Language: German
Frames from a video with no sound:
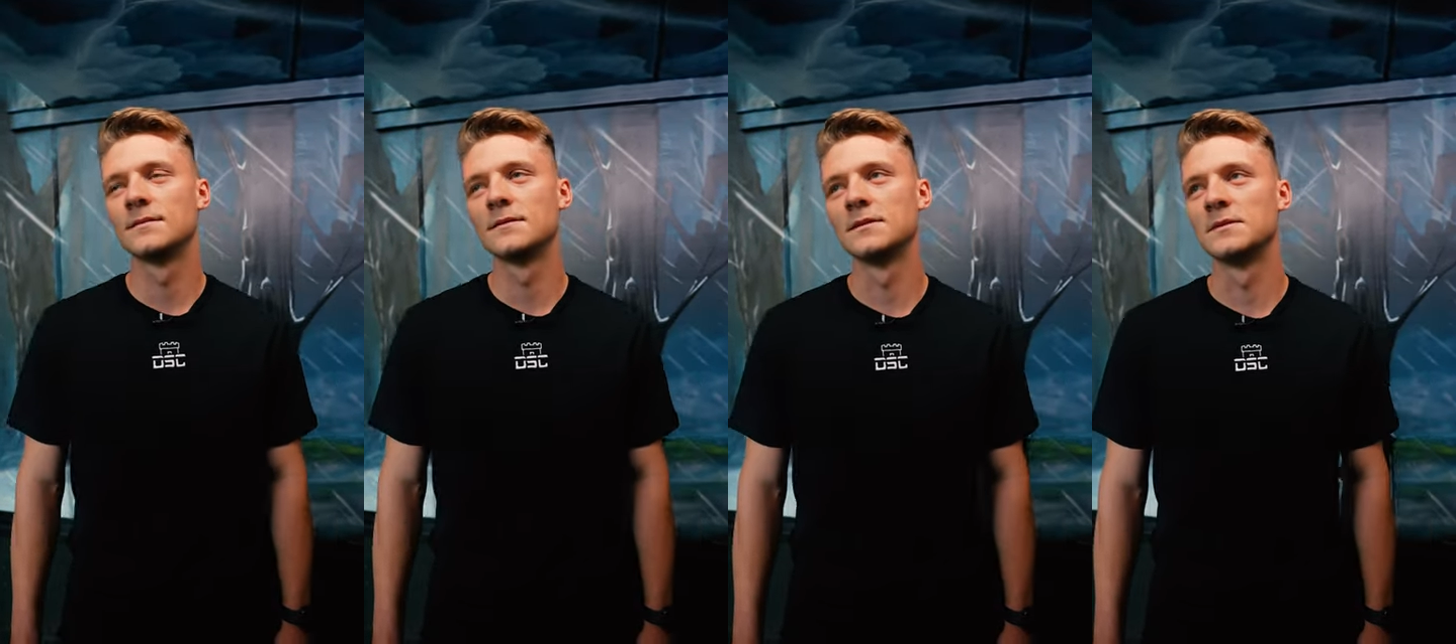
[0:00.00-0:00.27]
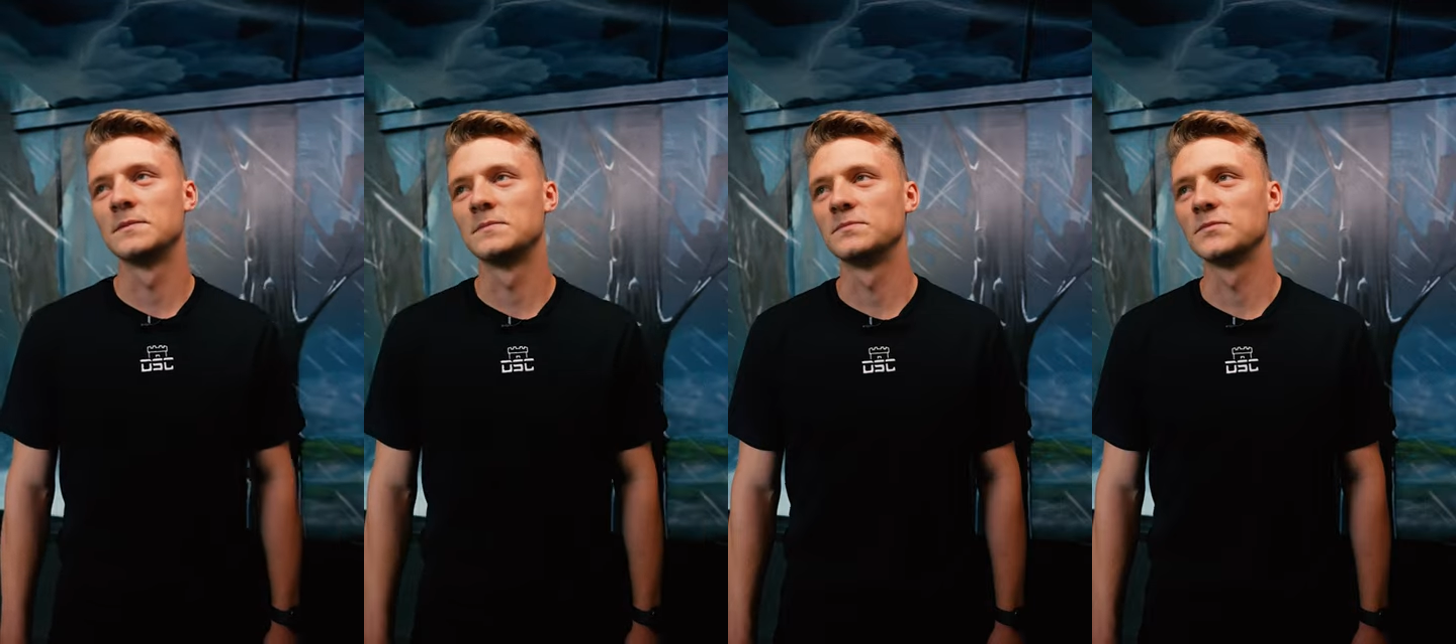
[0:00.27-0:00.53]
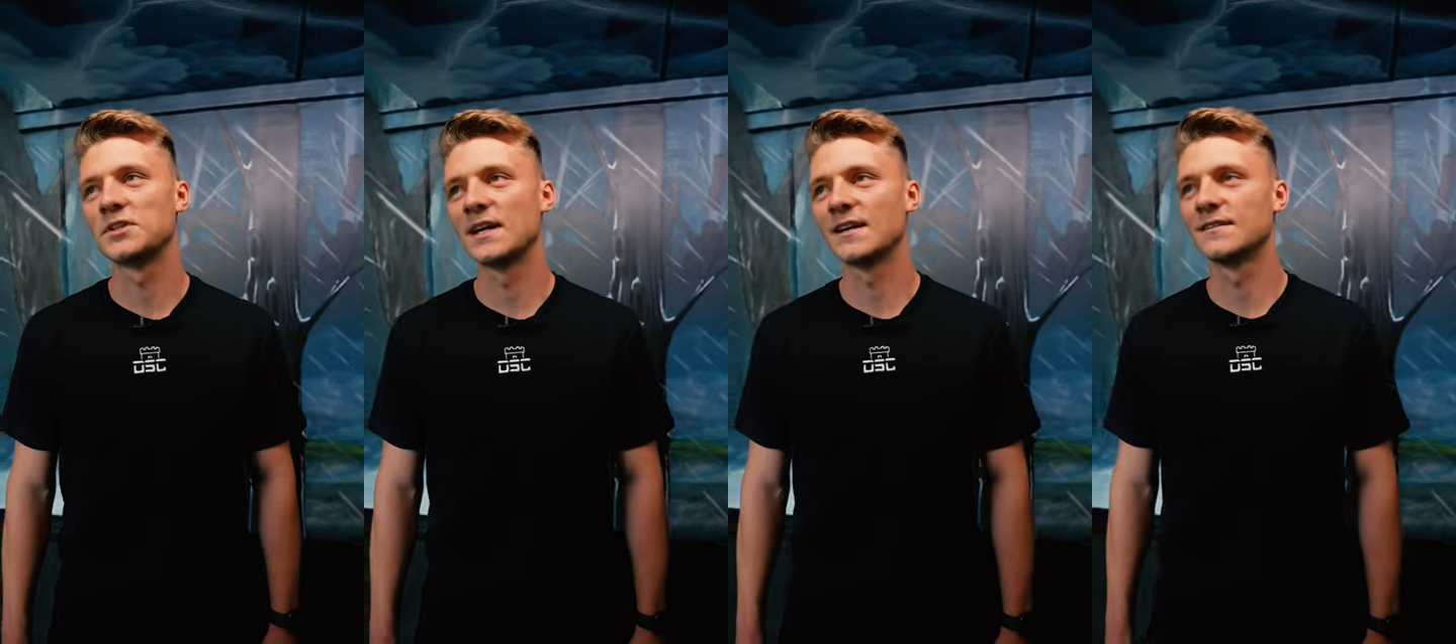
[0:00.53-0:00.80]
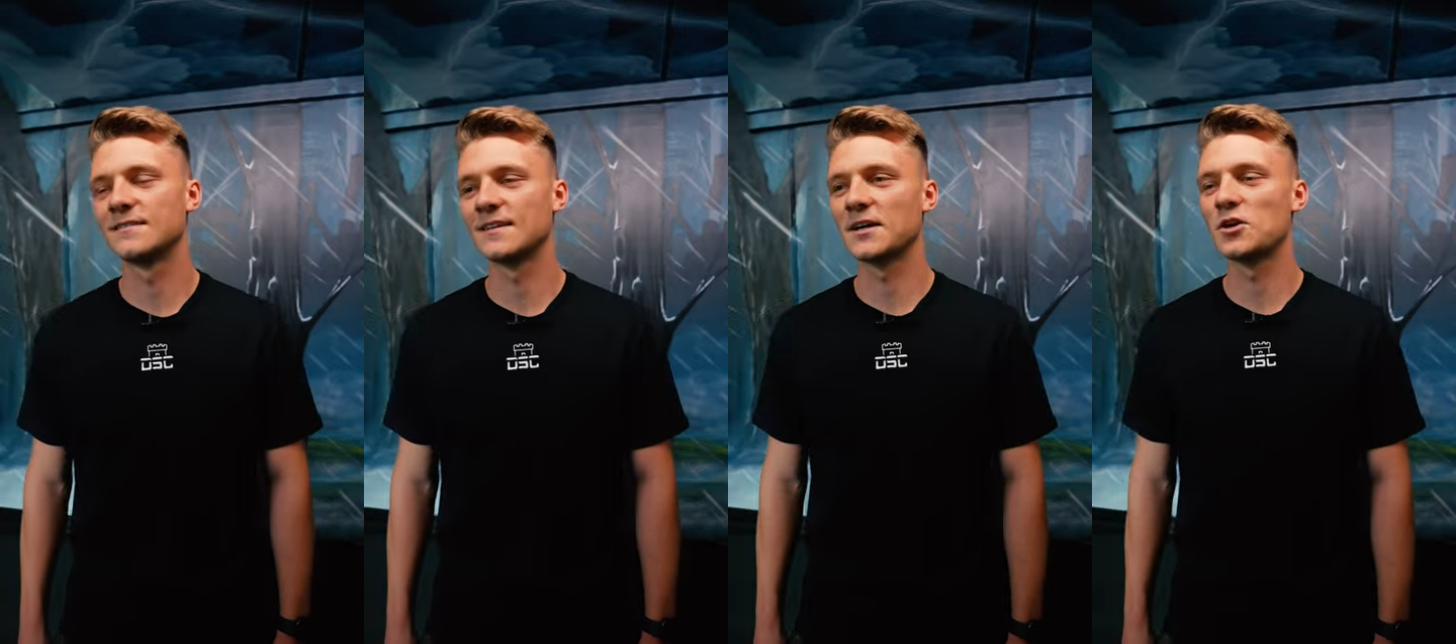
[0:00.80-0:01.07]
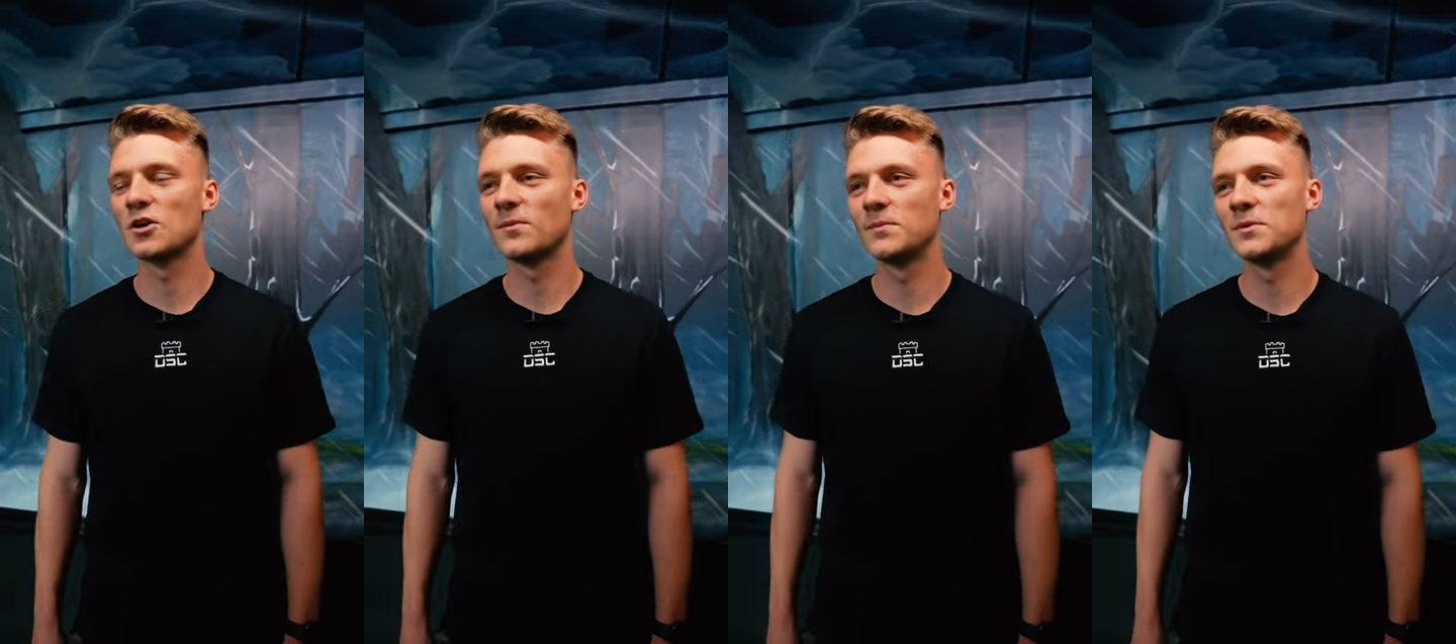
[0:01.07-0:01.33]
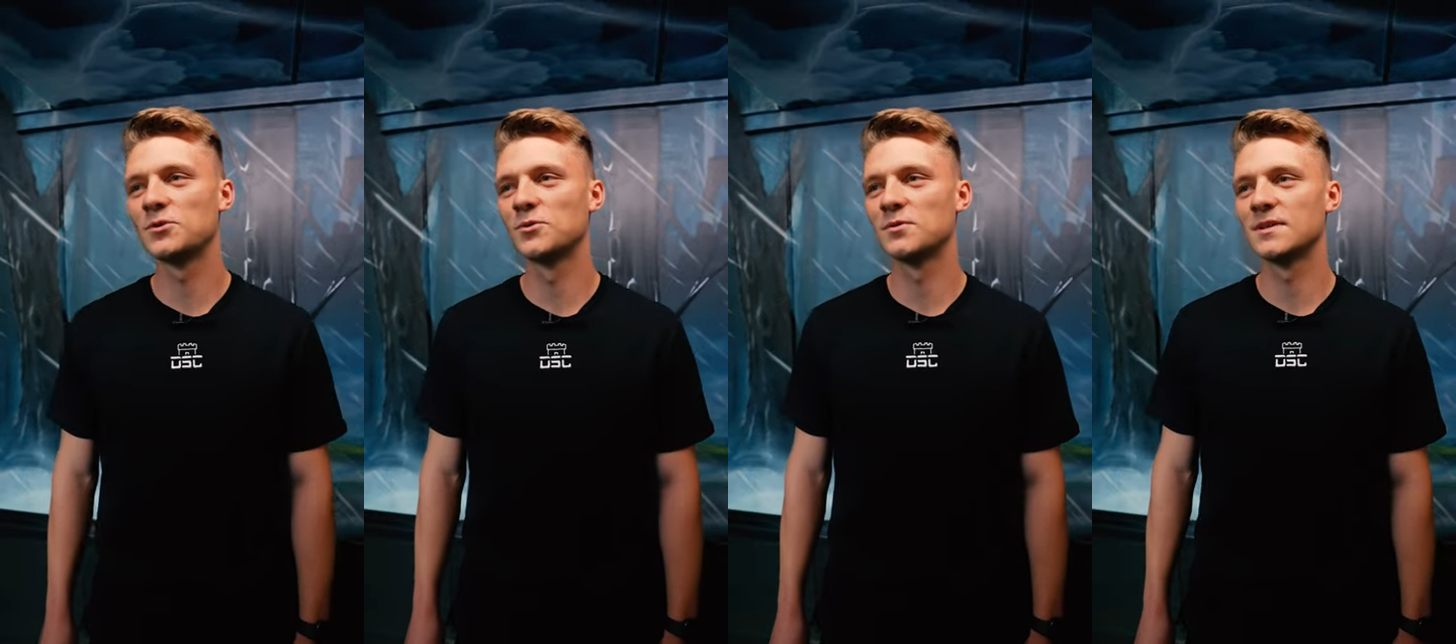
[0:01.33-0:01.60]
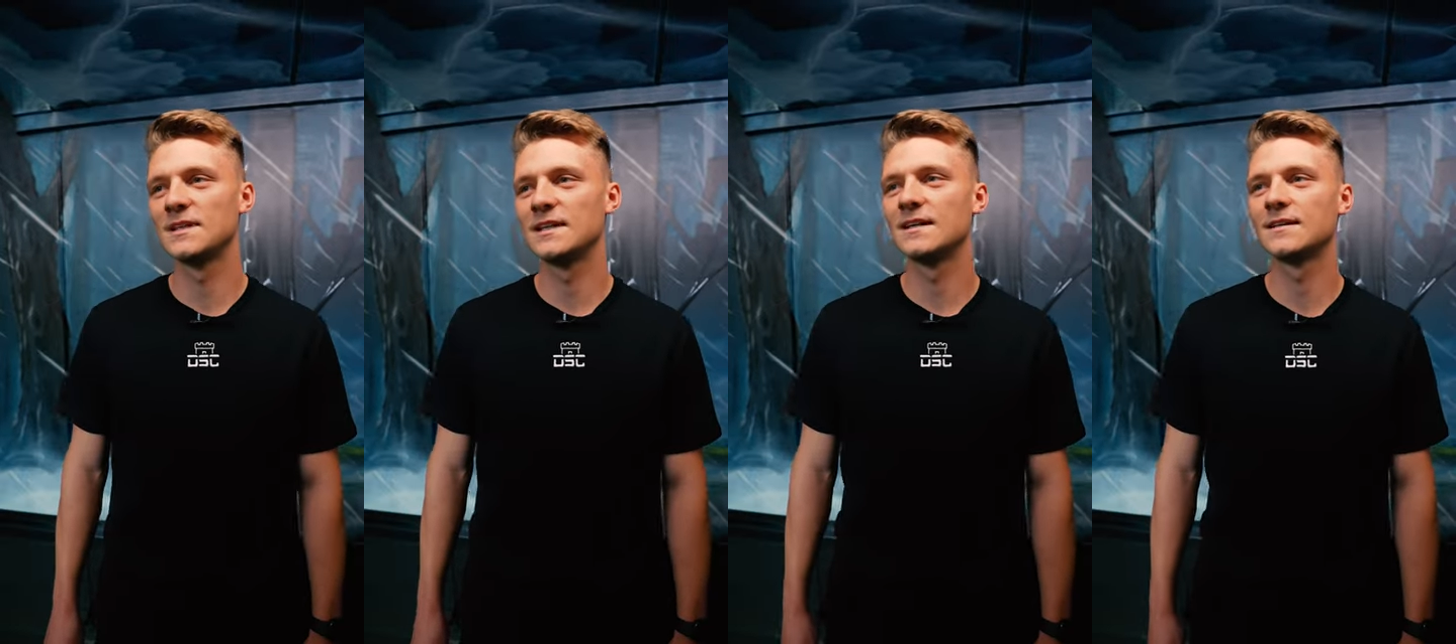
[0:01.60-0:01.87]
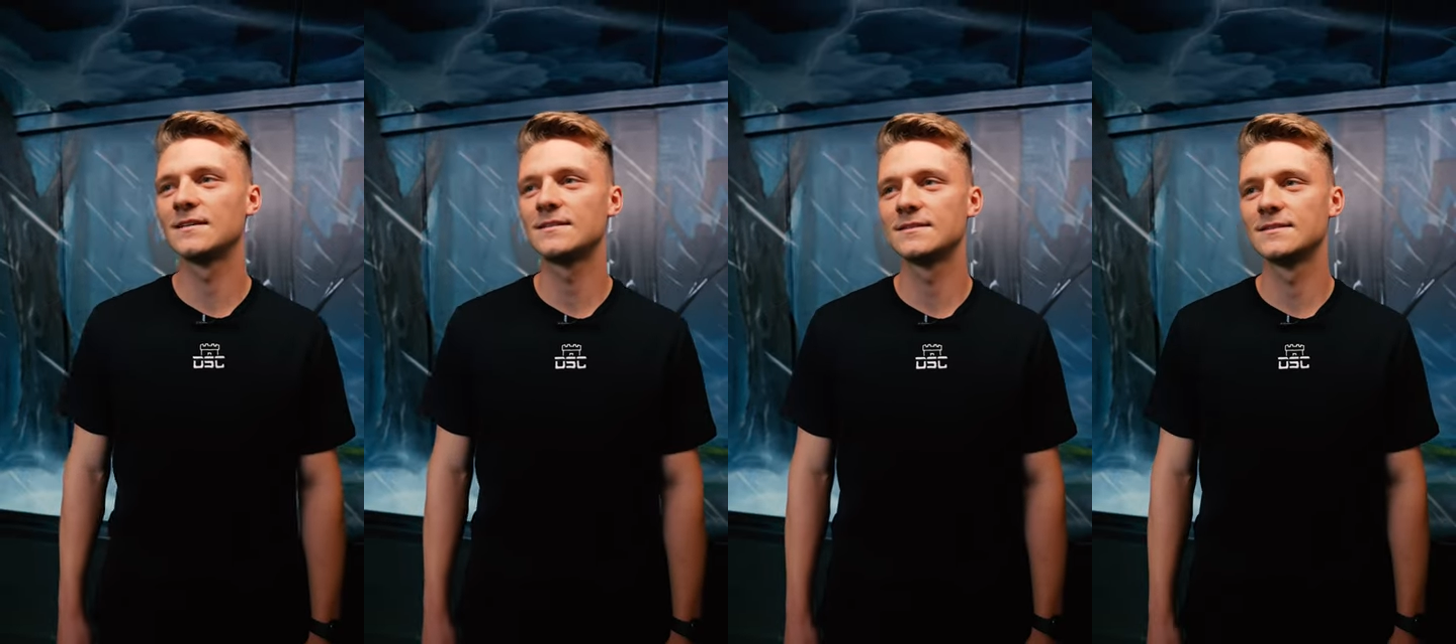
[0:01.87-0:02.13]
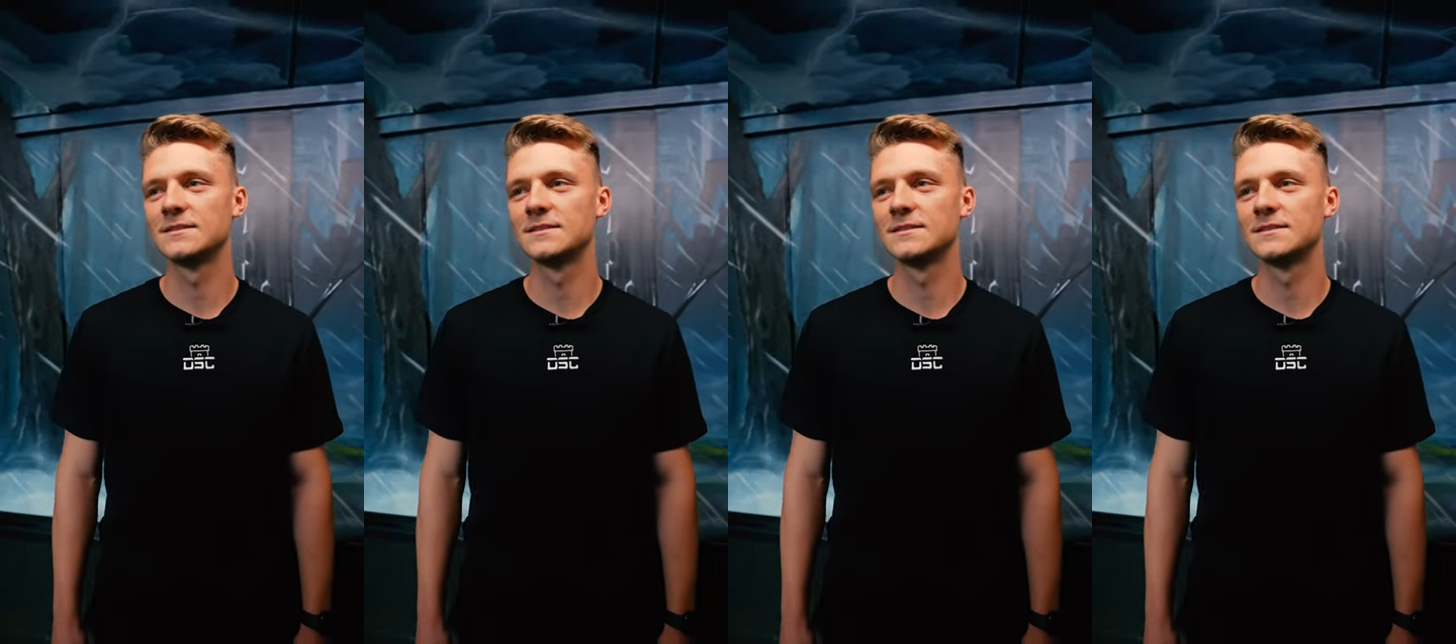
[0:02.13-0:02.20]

Ähm, ich denke, sehr körperbetonte Liga,